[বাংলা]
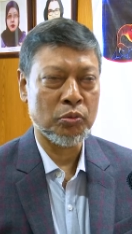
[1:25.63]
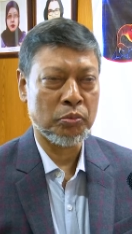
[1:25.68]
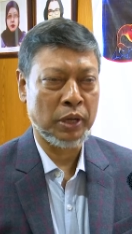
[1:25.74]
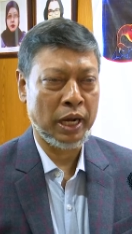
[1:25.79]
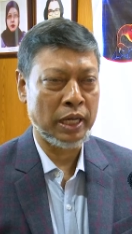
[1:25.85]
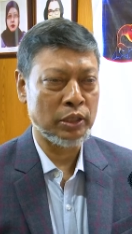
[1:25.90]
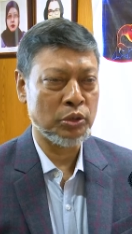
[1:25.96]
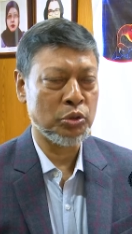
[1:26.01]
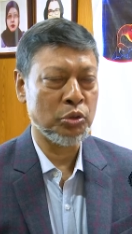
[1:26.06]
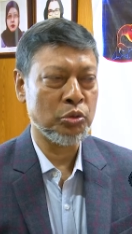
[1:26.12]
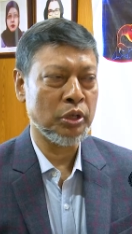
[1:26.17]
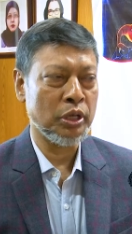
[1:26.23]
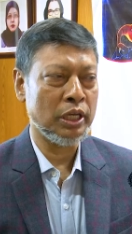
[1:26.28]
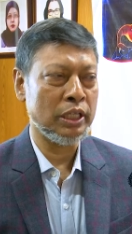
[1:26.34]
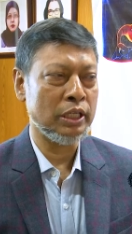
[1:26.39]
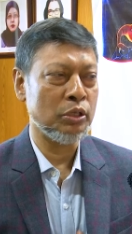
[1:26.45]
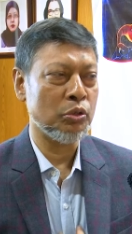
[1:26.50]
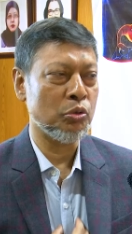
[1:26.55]

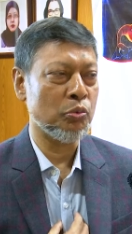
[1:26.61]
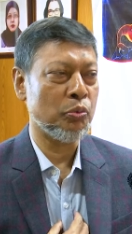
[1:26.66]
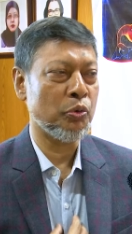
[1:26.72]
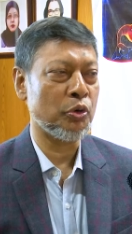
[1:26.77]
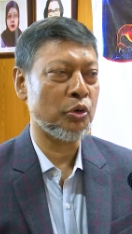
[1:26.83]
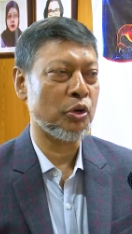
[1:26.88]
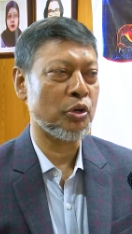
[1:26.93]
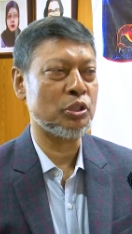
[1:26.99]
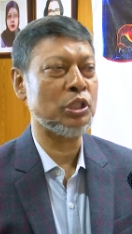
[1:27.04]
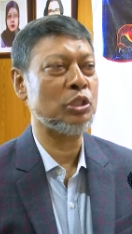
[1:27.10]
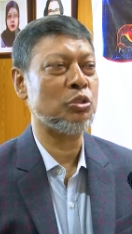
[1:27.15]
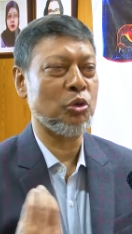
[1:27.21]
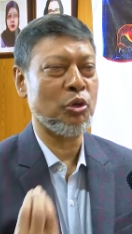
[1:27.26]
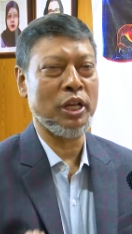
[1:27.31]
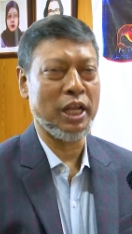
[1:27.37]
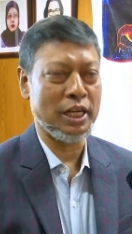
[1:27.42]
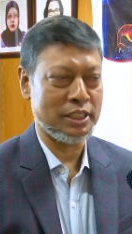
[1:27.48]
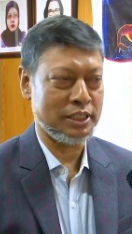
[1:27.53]
খাদ্যনালীর উপর অংশে
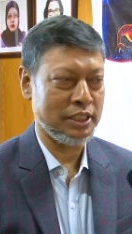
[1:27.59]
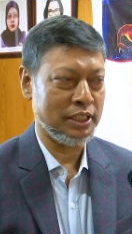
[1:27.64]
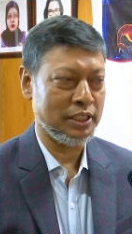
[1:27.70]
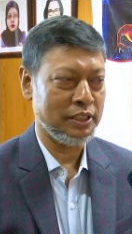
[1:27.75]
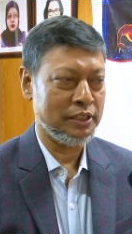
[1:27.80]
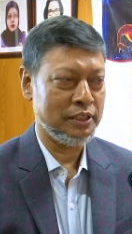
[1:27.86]
চলে আসে